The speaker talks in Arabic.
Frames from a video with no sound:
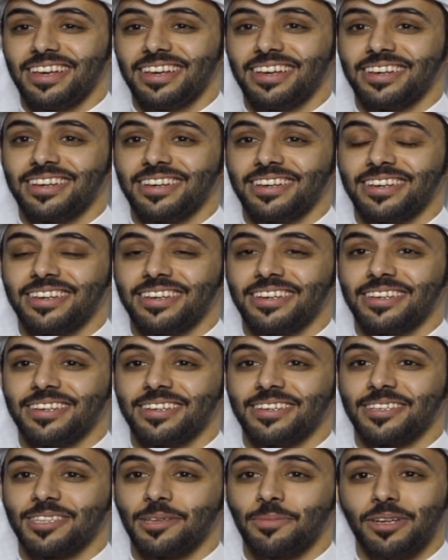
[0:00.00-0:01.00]

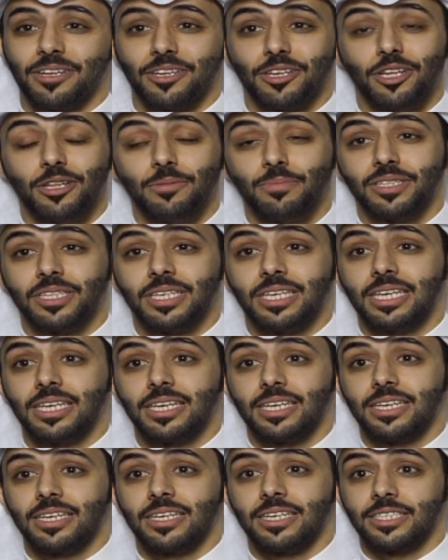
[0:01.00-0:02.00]
آه، طبعا كلمتي
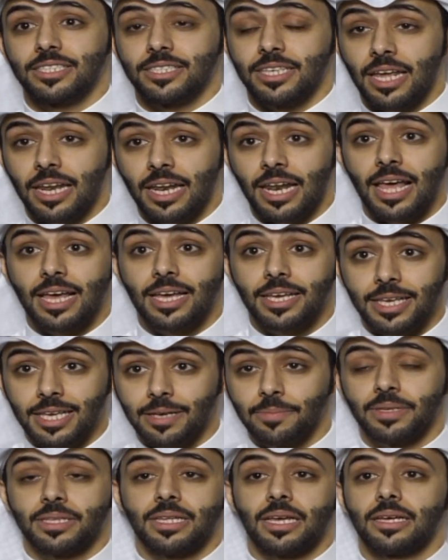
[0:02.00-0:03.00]
صار له
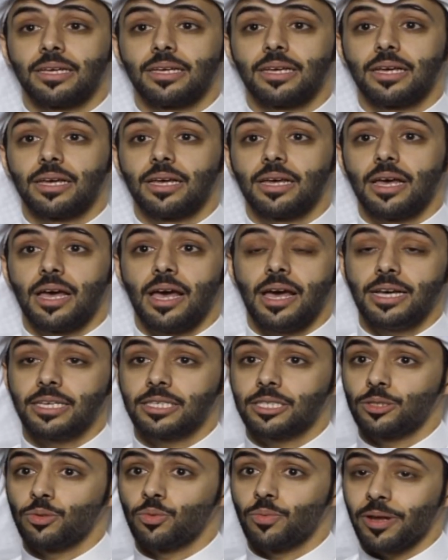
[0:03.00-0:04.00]
قيمته
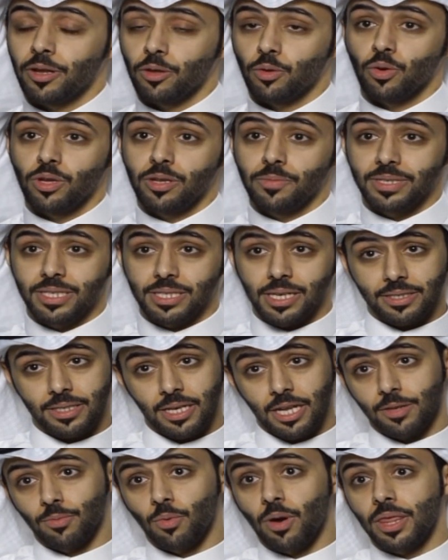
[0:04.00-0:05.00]
احس انه برضو كلمتك
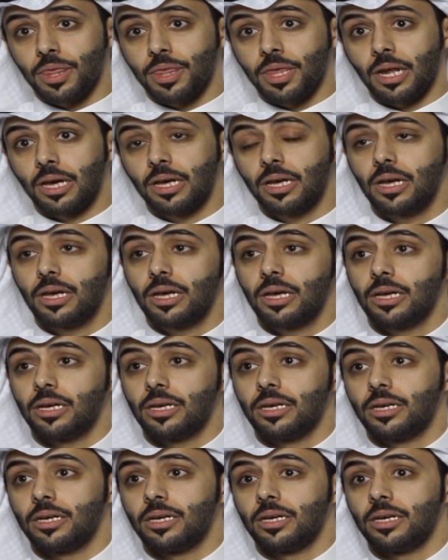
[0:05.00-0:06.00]
صارت مؤثره
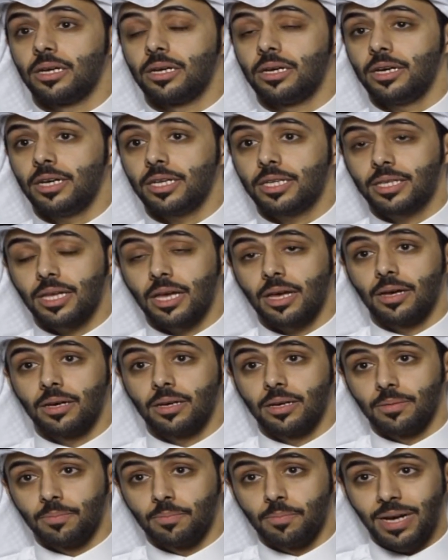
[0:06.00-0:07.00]
آه، حتى
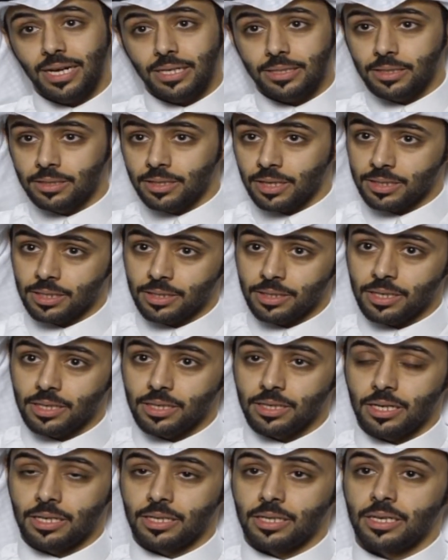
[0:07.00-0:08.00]
بعد زد
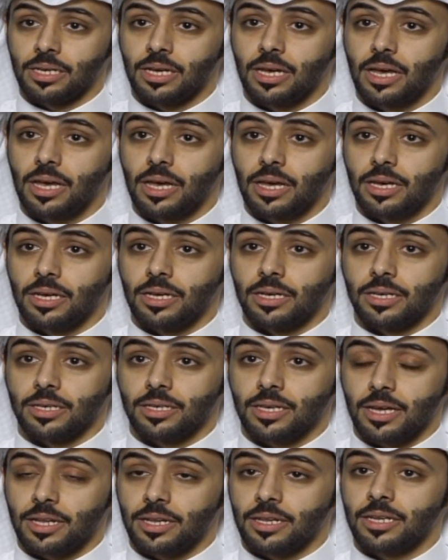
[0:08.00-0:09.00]
رصيدك يعني آه،
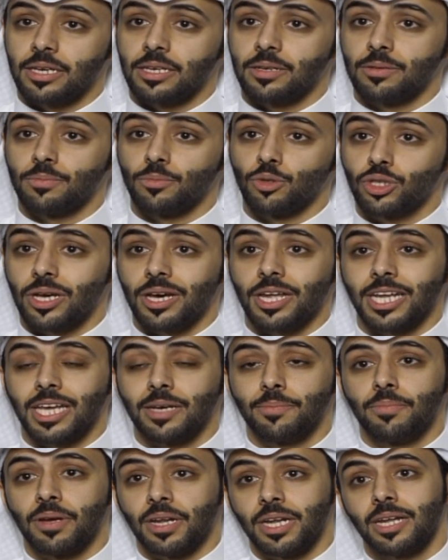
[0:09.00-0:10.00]
كان لي
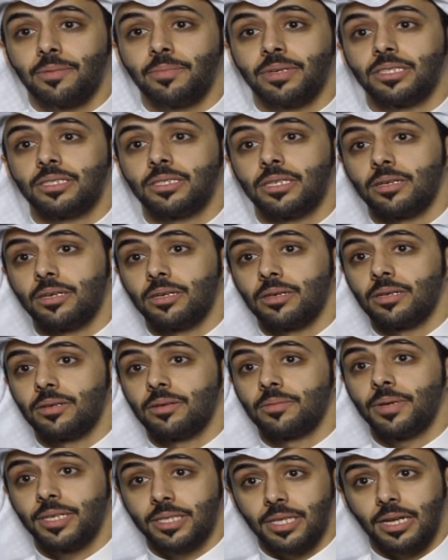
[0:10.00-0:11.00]
مشاركه ببرنامج
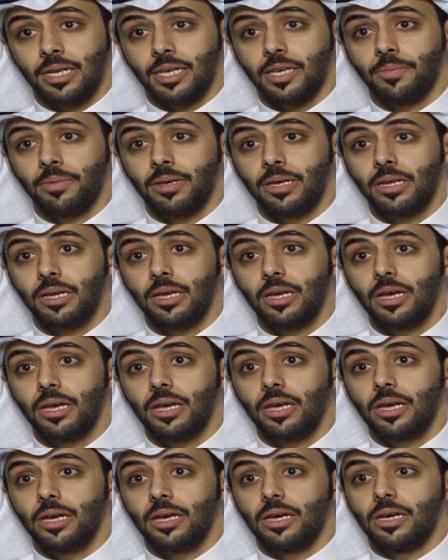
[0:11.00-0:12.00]
بيتنا الكبير
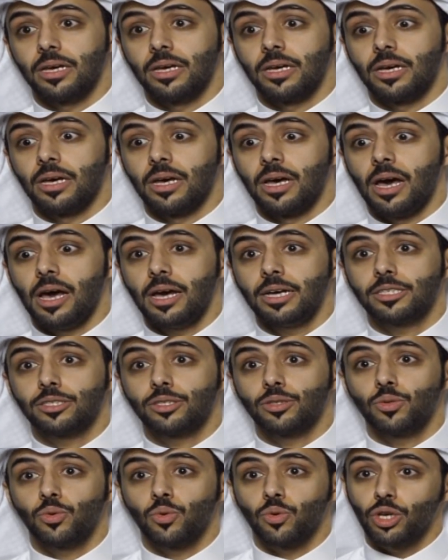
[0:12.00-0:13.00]

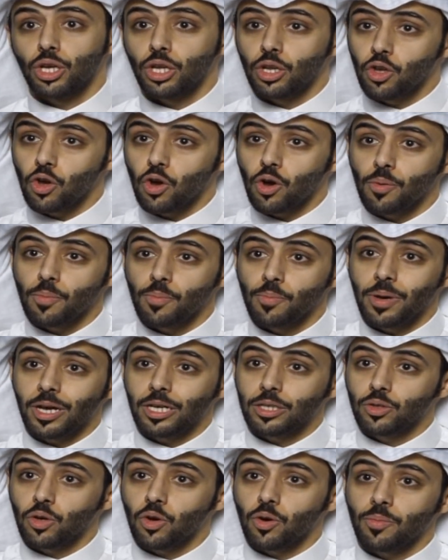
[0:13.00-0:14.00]
احس انه كل يوم
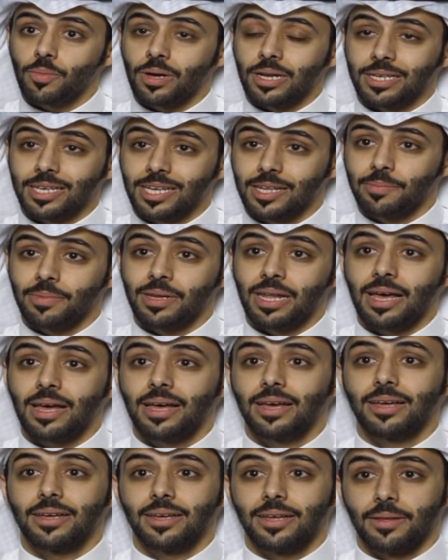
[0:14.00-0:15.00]
بعد يوم الكلمه له
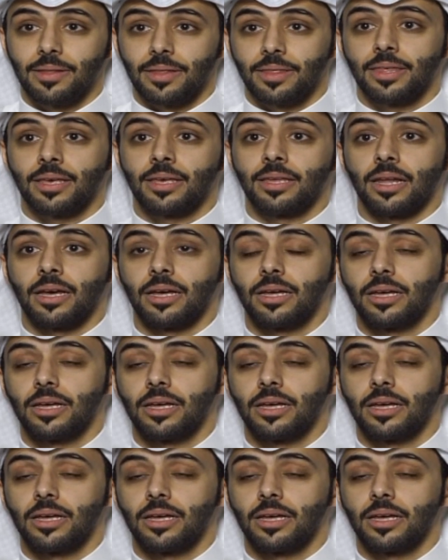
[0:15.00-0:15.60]
ثقله.